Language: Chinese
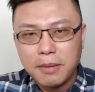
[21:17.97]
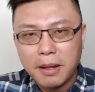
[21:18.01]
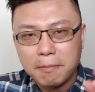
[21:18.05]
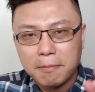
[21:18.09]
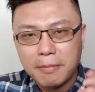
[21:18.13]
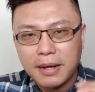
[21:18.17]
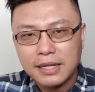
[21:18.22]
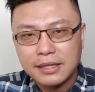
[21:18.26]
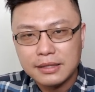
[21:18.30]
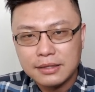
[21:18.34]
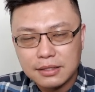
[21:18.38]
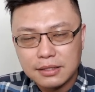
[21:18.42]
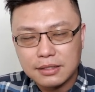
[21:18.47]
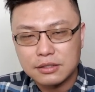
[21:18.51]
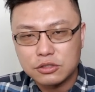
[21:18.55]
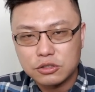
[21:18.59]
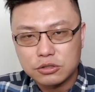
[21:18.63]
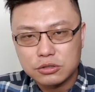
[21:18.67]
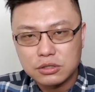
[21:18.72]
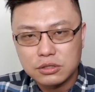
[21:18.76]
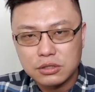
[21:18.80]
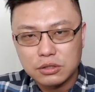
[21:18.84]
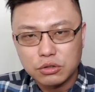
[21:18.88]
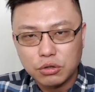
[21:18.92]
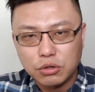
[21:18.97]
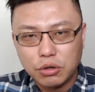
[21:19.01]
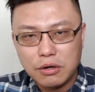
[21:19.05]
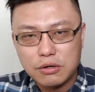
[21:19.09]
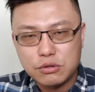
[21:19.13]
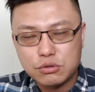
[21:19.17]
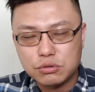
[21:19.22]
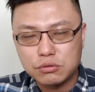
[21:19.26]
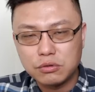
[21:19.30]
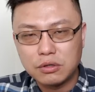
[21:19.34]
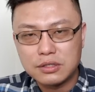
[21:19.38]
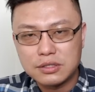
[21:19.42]
慢慢的就是
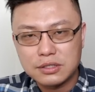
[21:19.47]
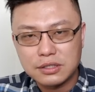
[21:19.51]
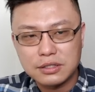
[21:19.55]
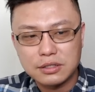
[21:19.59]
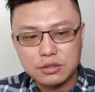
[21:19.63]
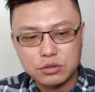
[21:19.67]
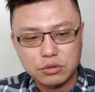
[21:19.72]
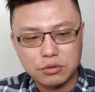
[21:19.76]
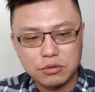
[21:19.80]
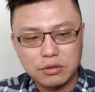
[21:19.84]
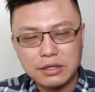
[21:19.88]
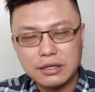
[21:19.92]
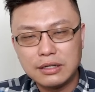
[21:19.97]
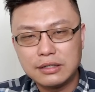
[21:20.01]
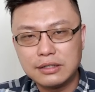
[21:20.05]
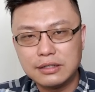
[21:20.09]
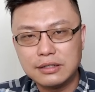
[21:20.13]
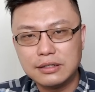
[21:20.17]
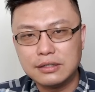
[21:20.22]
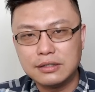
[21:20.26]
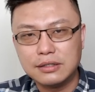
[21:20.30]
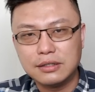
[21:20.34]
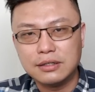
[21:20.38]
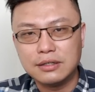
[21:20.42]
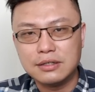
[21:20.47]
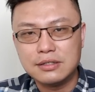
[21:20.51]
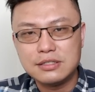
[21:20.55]
退出了这个所谓的